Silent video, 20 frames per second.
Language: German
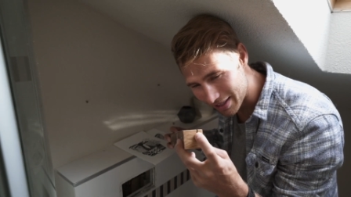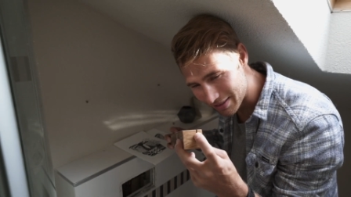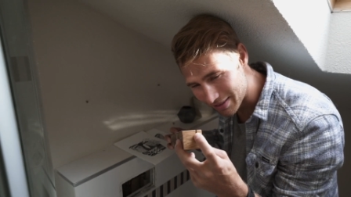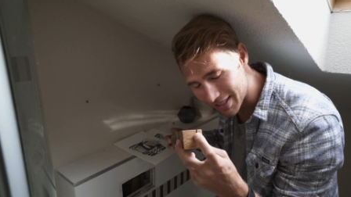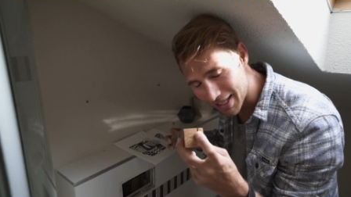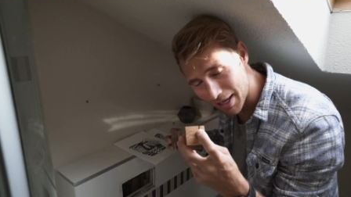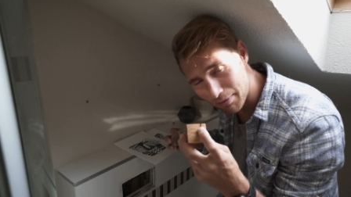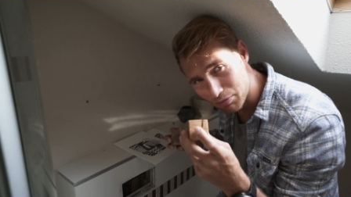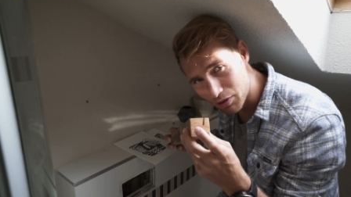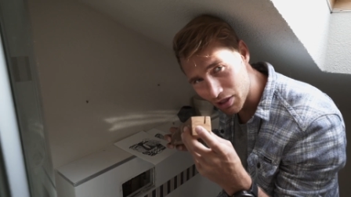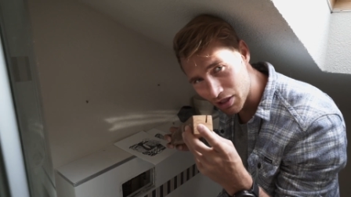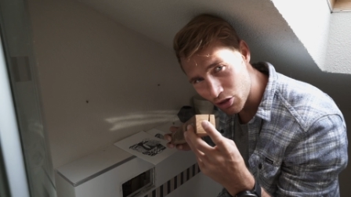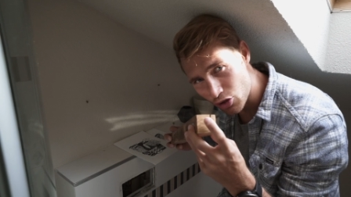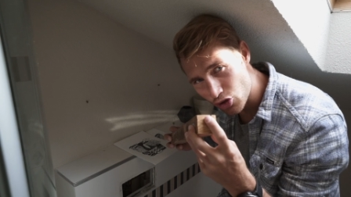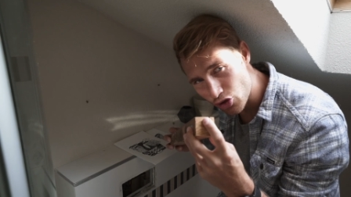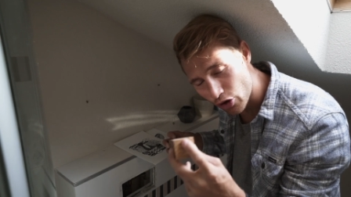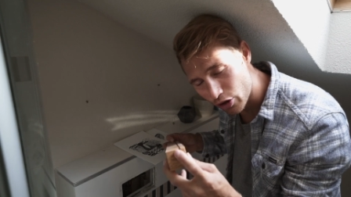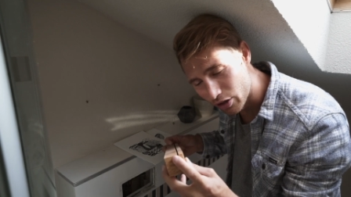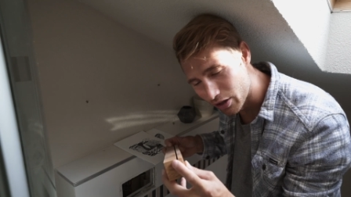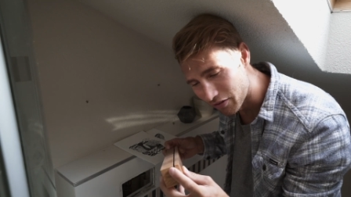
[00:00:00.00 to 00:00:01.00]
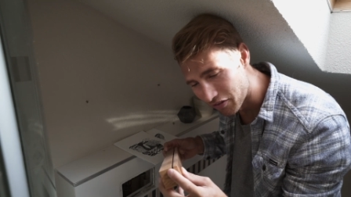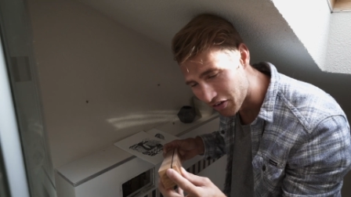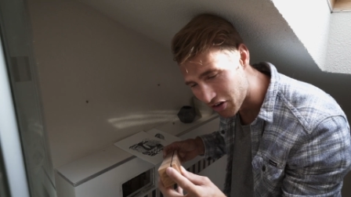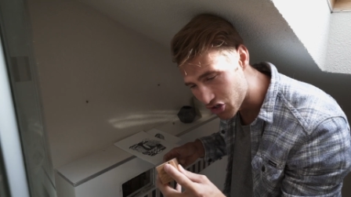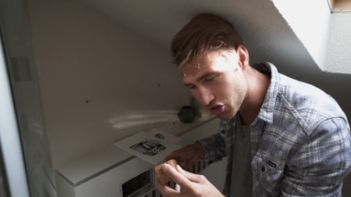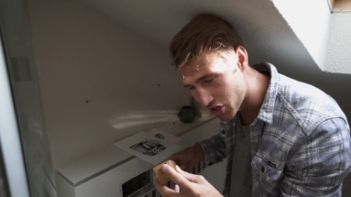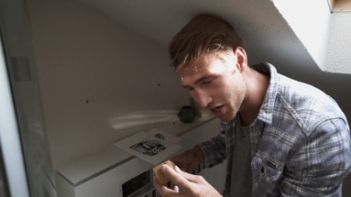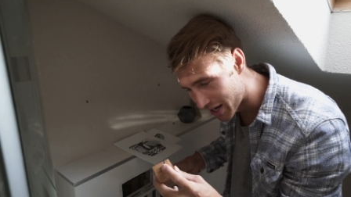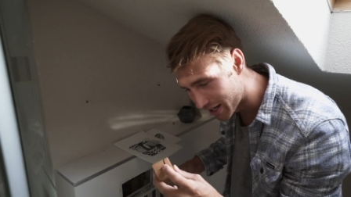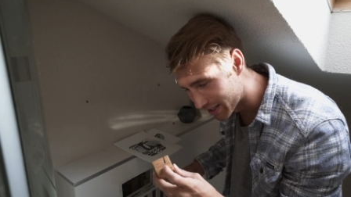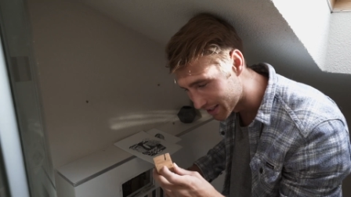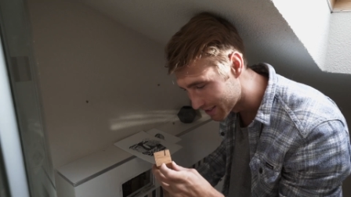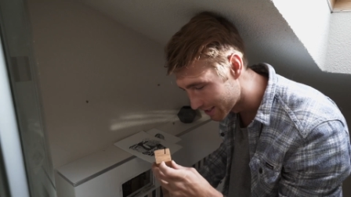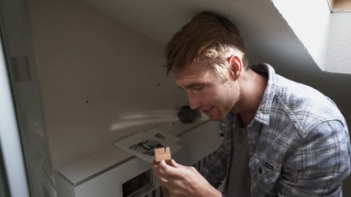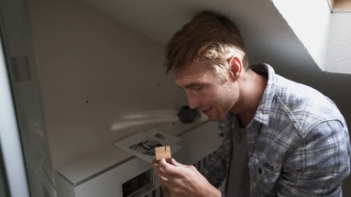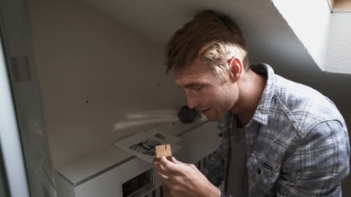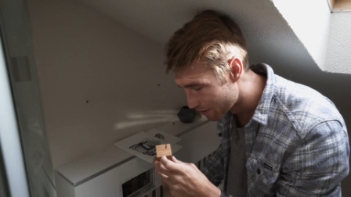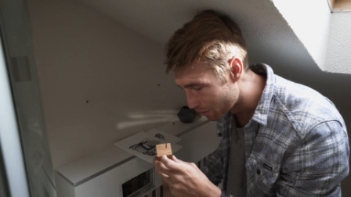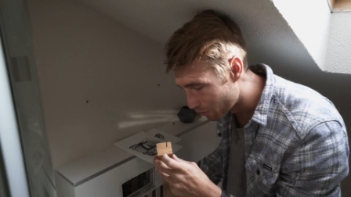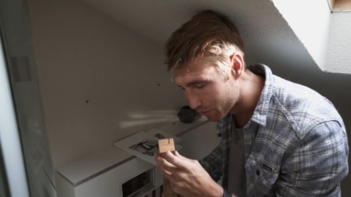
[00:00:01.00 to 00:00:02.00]
Also ich habe die schönen verschenkt
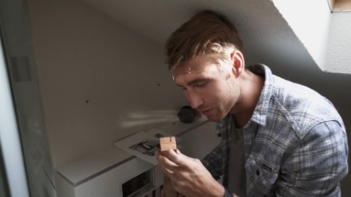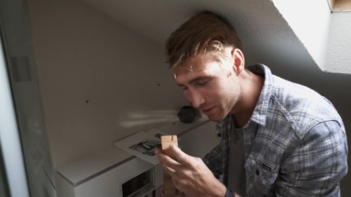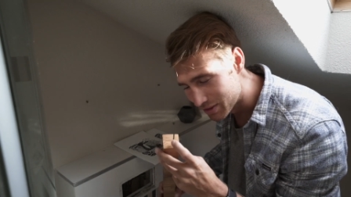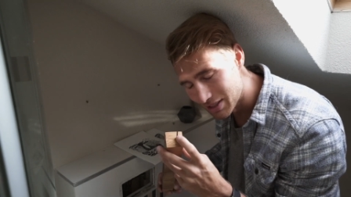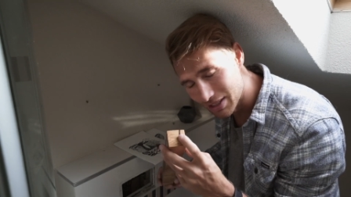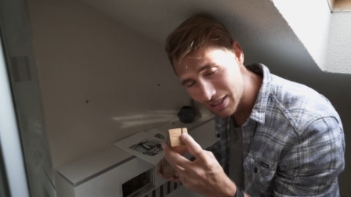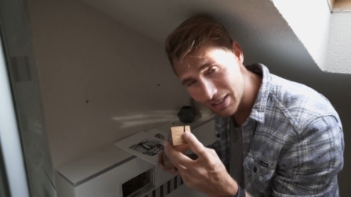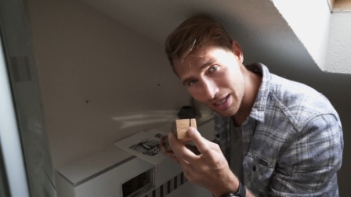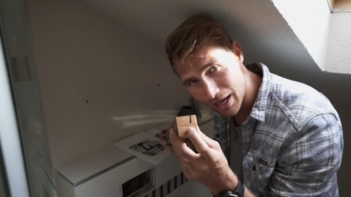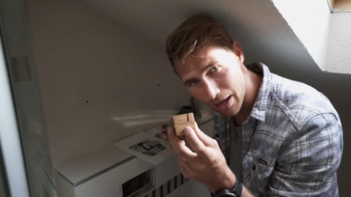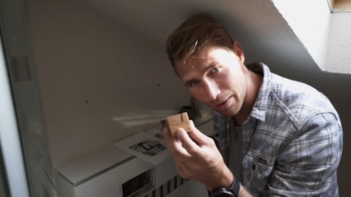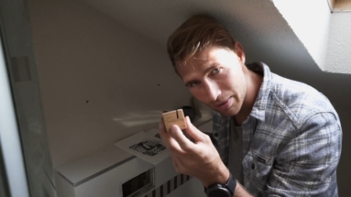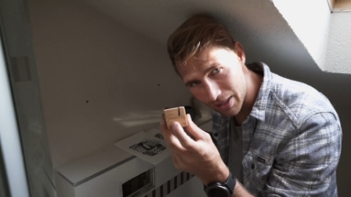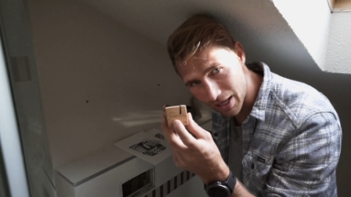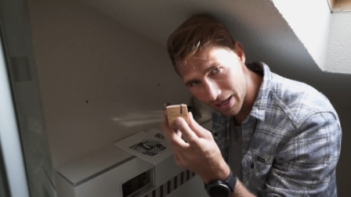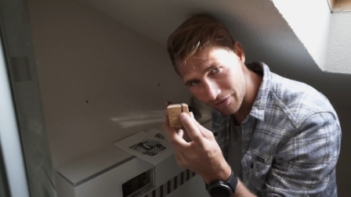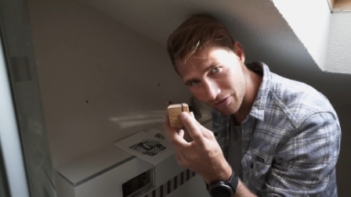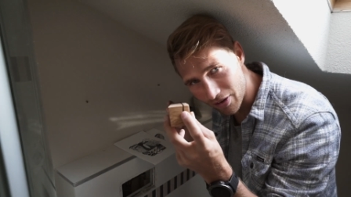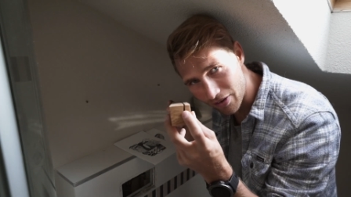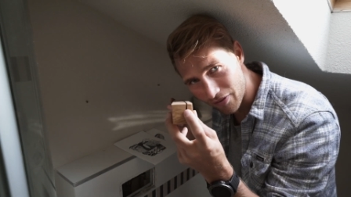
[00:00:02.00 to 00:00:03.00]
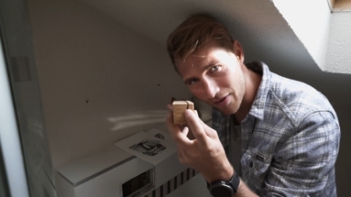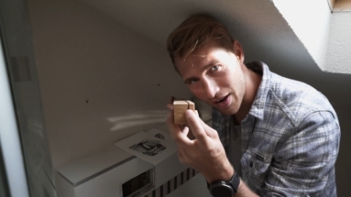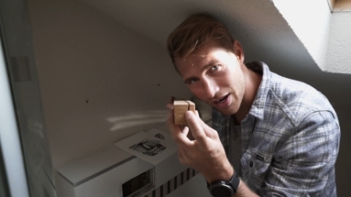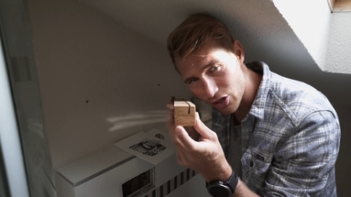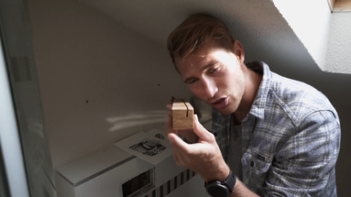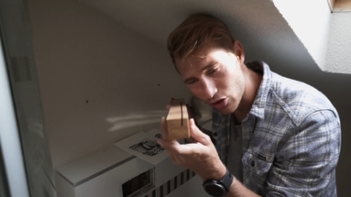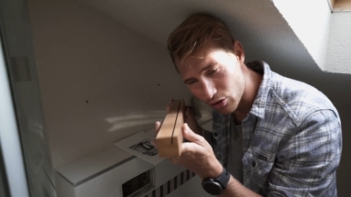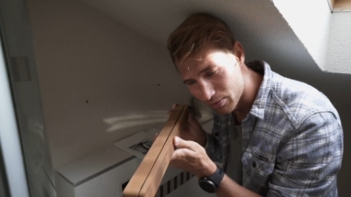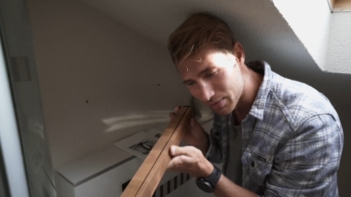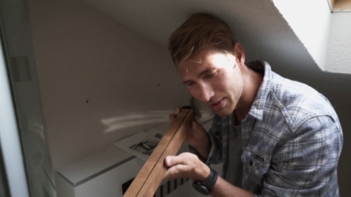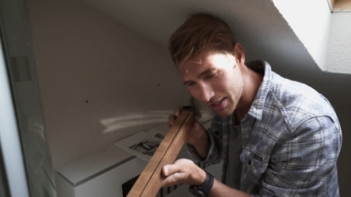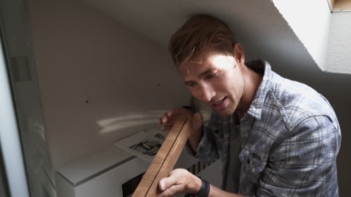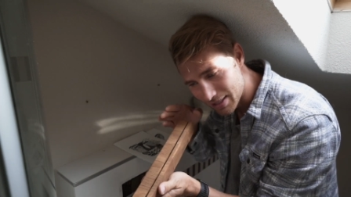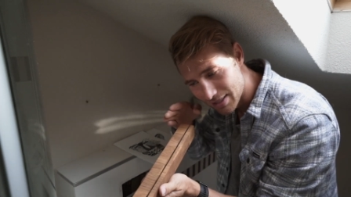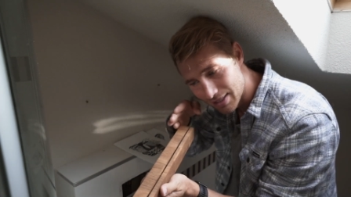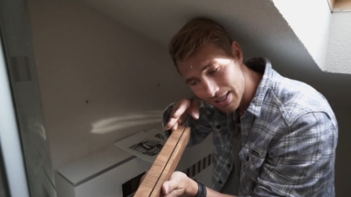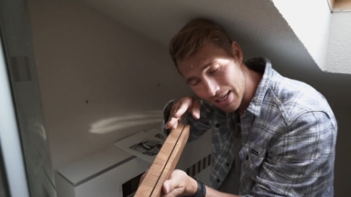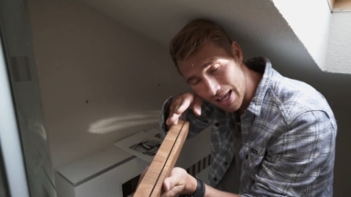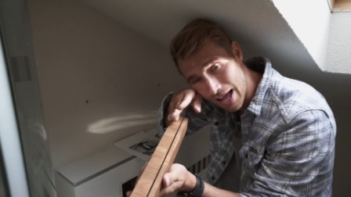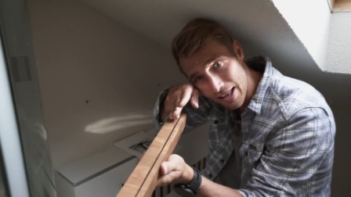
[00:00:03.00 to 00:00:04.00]
und die habe ich einfach falsch rum. Das
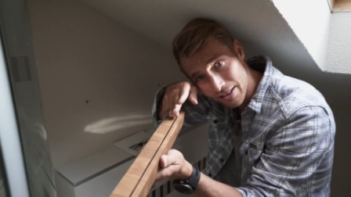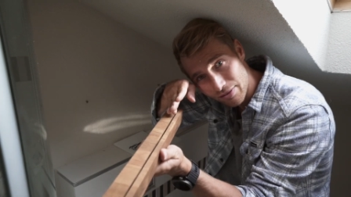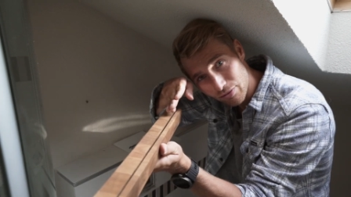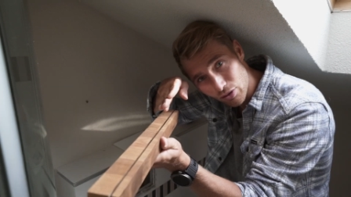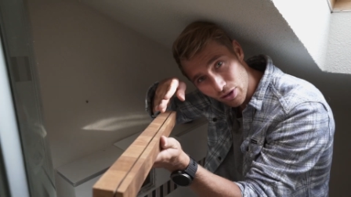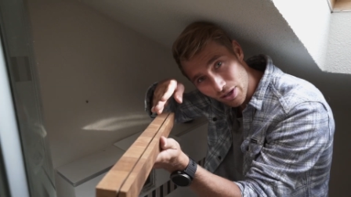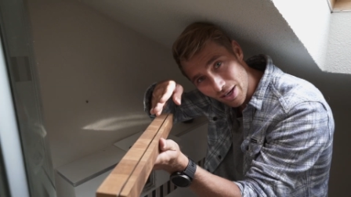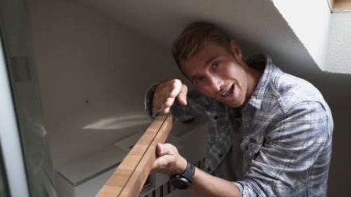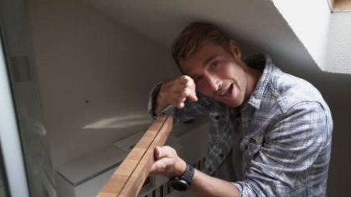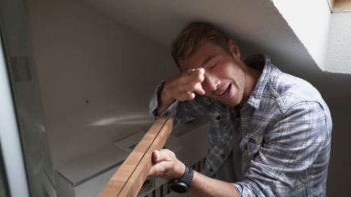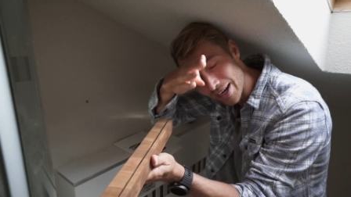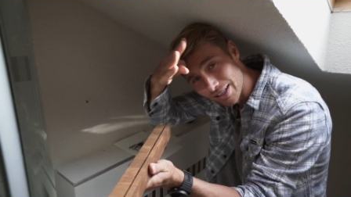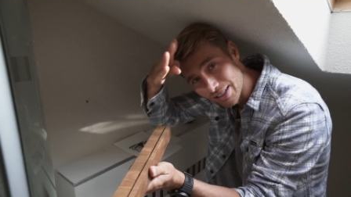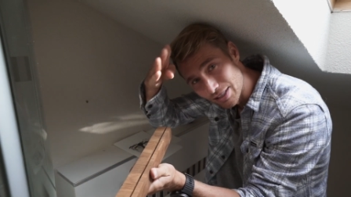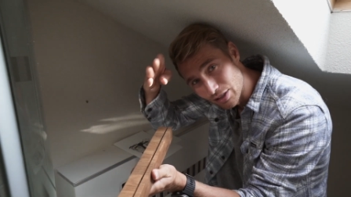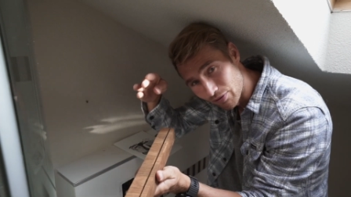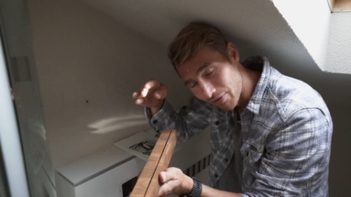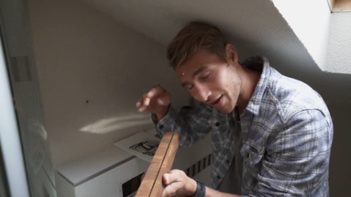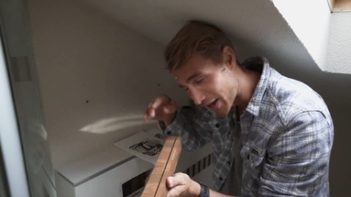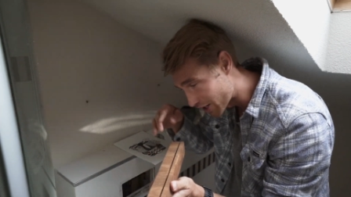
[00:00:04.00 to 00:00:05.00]
heißt, die Karten würden eigentlich so